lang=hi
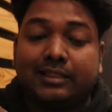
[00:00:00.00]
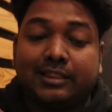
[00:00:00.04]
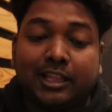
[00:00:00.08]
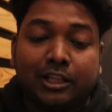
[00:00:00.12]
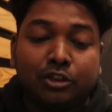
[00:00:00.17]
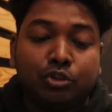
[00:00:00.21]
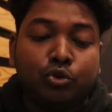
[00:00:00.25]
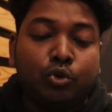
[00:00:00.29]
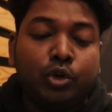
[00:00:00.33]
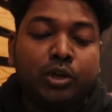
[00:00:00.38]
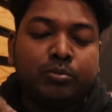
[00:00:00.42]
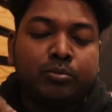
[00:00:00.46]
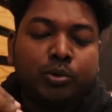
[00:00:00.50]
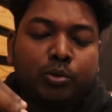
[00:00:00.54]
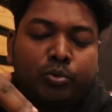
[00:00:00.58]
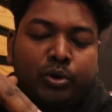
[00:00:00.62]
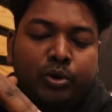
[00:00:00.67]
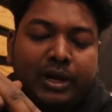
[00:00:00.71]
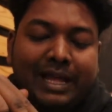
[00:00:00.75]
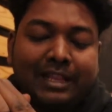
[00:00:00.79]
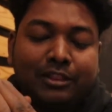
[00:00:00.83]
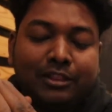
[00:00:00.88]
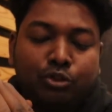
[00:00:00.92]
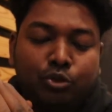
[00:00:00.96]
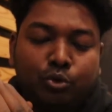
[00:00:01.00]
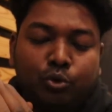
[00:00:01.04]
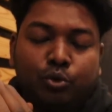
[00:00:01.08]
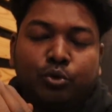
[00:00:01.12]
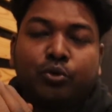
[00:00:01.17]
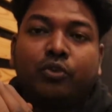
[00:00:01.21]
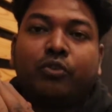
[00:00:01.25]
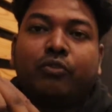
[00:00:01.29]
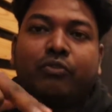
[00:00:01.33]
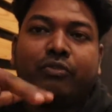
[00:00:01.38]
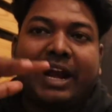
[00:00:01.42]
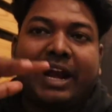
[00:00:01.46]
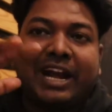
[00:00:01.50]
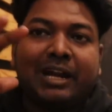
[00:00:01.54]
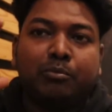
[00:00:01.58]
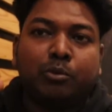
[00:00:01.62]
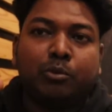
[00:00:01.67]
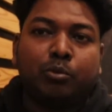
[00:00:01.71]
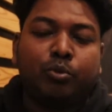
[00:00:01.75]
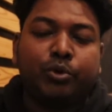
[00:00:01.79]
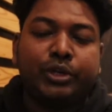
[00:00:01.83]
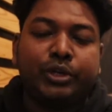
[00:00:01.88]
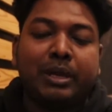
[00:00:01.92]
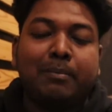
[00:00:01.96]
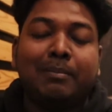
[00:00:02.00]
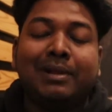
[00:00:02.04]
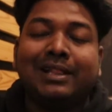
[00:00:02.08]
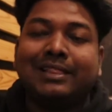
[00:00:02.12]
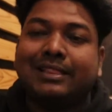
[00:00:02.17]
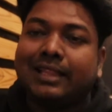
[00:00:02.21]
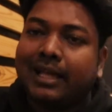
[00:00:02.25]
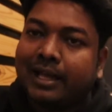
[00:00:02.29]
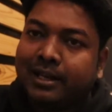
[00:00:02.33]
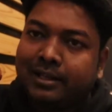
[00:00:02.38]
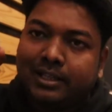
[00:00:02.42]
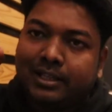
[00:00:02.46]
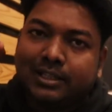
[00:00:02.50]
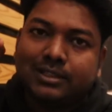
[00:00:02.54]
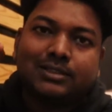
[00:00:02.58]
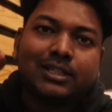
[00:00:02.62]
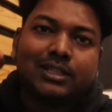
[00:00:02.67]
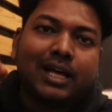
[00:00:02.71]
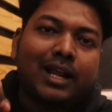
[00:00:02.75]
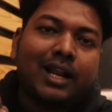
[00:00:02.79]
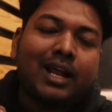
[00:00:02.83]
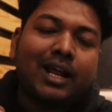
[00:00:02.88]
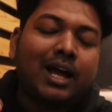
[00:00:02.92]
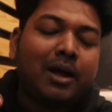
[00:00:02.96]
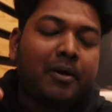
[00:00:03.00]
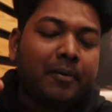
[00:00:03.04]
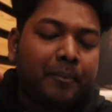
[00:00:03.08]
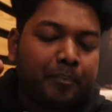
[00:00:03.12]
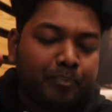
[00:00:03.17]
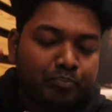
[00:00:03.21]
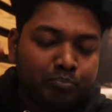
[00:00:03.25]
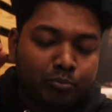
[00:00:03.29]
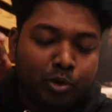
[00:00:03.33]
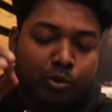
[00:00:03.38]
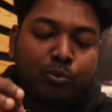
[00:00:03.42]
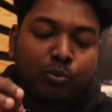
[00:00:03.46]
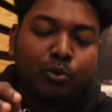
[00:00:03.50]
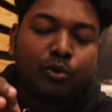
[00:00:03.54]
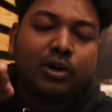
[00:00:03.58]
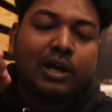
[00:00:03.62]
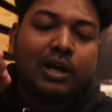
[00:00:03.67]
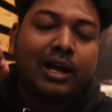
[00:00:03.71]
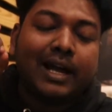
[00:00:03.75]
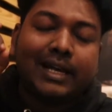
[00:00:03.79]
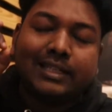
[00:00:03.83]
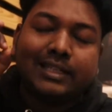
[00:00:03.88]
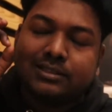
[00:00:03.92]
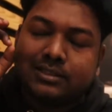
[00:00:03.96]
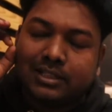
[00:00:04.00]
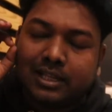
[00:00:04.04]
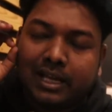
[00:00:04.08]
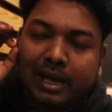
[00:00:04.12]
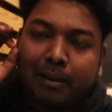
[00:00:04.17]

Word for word: तंदूरी मोमो एंड दो फ्राइड मोमो ये मिलता है ये सारा मोमो का गाइस